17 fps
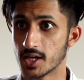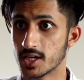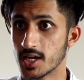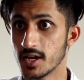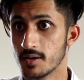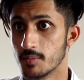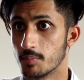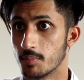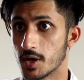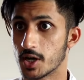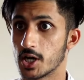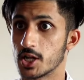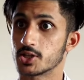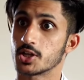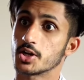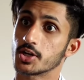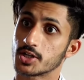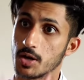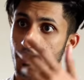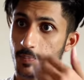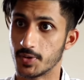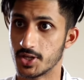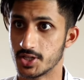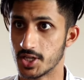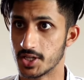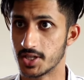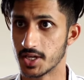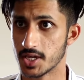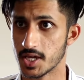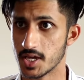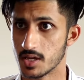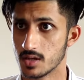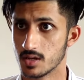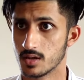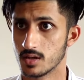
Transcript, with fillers: लग गए मगर इतना तो कंपनी दे देंगे